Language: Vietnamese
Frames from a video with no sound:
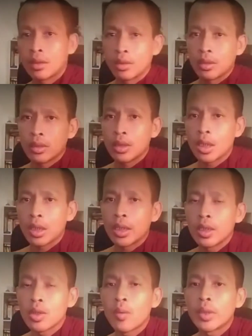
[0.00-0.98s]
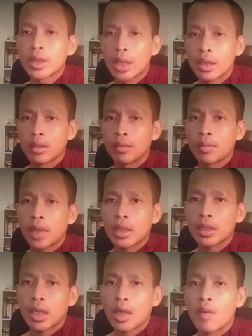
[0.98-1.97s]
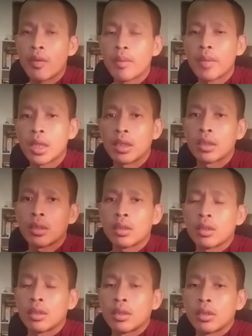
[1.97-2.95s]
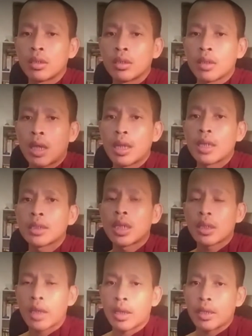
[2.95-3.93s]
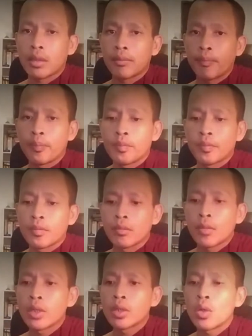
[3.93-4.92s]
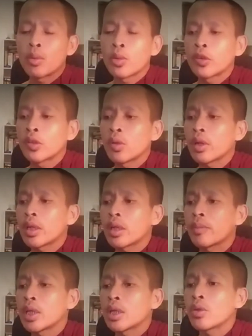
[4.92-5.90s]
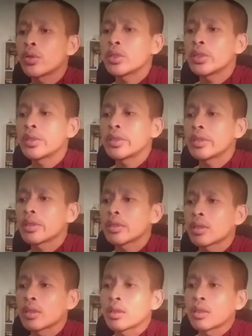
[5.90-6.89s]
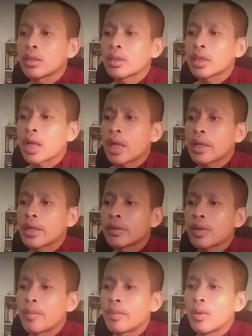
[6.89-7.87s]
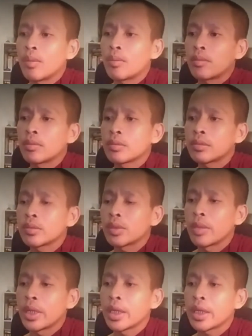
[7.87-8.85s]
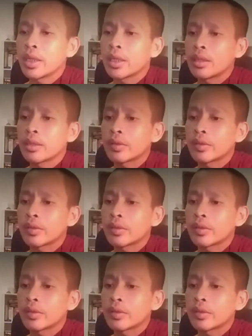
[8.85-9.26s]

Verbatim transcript: cái đây có về chành, tại nhà có về miền, à nâng chẳng đài, bảo nhôm rô số nó miền lui. Cả nghề xăm rung tầm nê sọc hợp